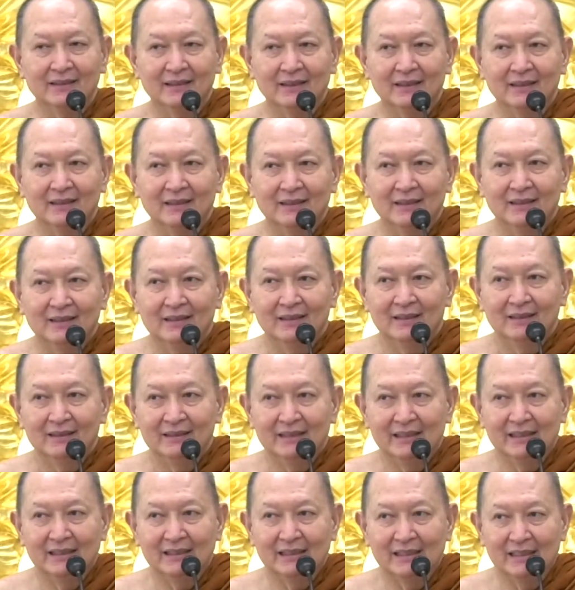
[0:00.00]
นะ
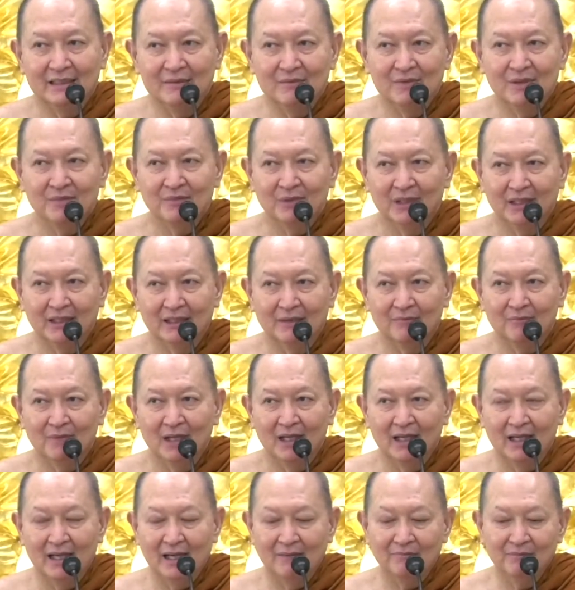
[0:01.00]
ดีกรีไม่เหมือนกัน
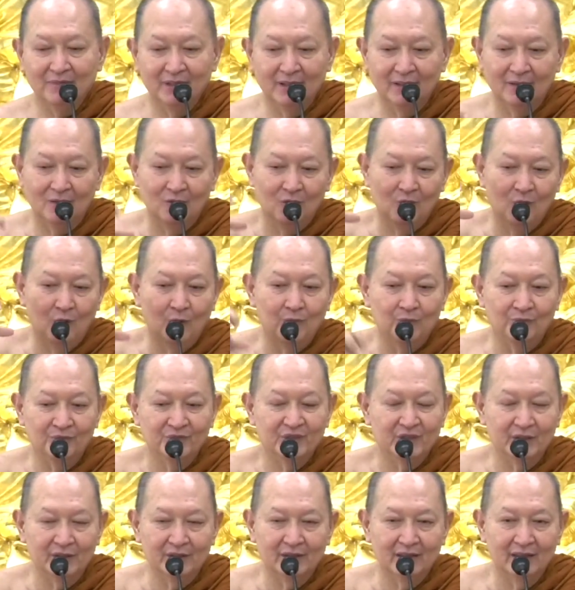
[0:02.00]
บังคับ เนี่ยข่ม
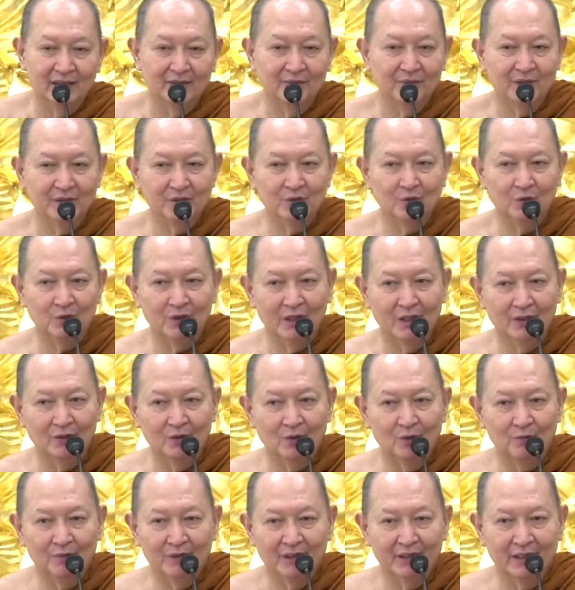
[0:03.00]
จิตให้ไปอยู่ในอา
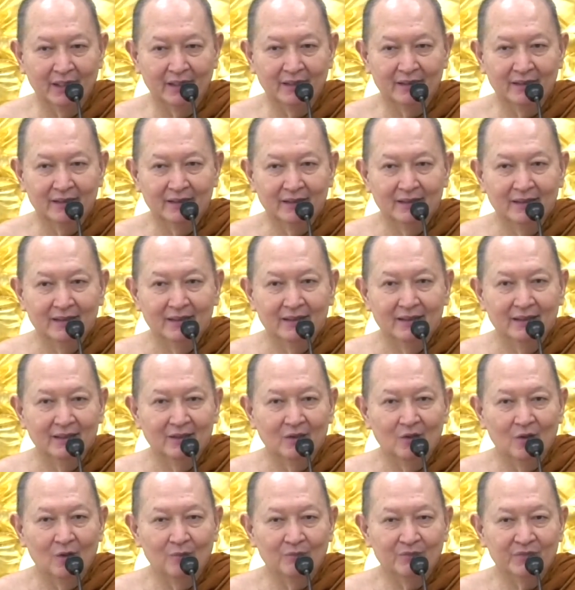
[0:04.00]
รมณ์อันนั้น
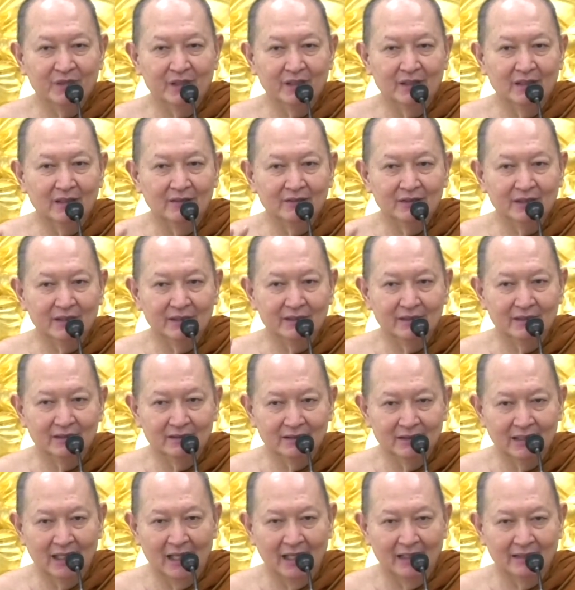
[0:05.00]
ข่มจิตแล้วจิตจะ
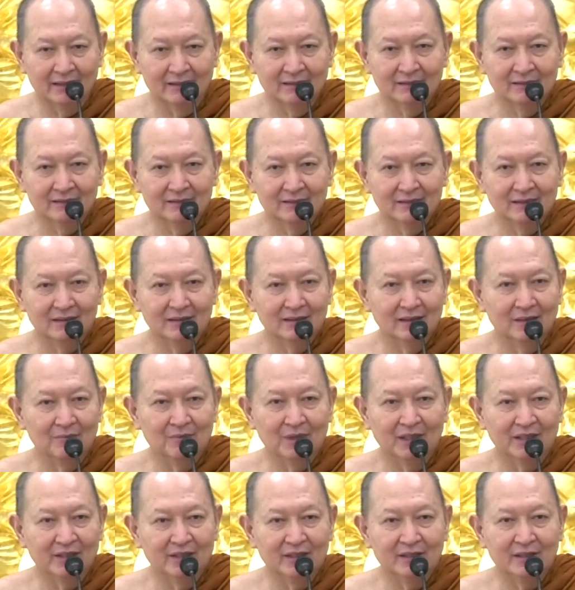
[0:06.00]
อึดอัดส
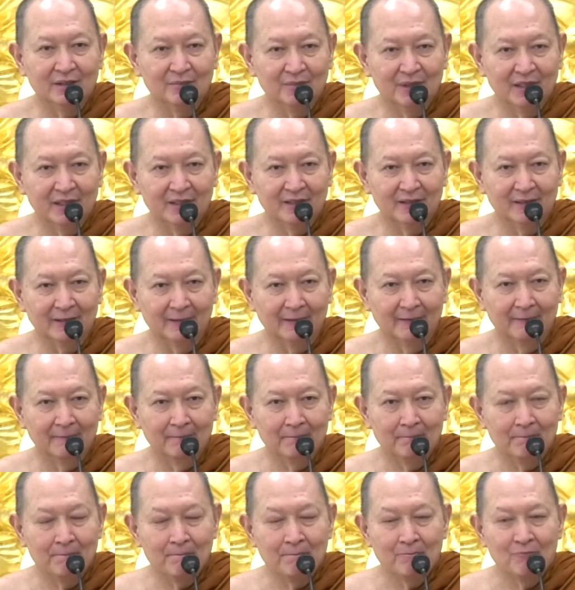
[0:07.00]
มาธิจะไม่เกิด
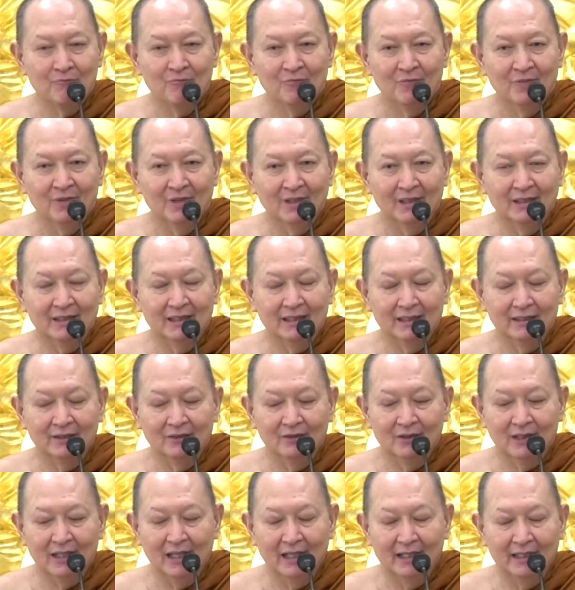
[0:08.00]
งั้นถ้าต้
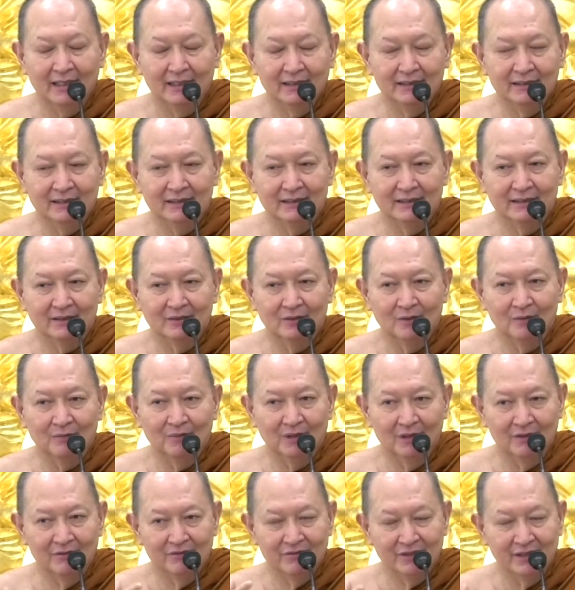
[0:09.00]
องการให้จิตสงบ
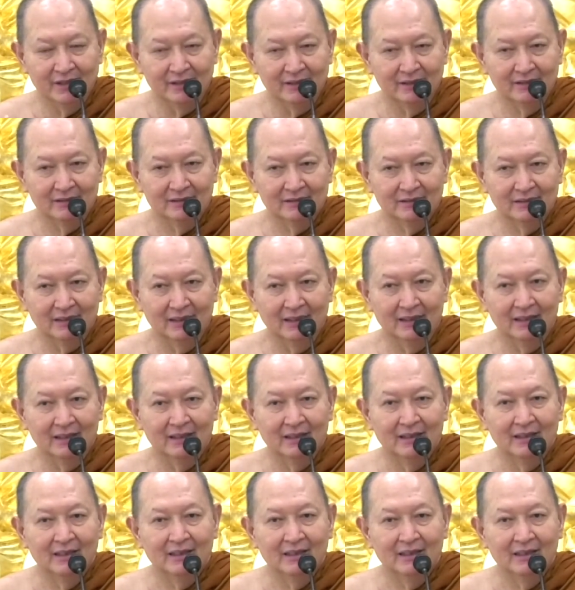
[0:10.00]
เราฝึกนะ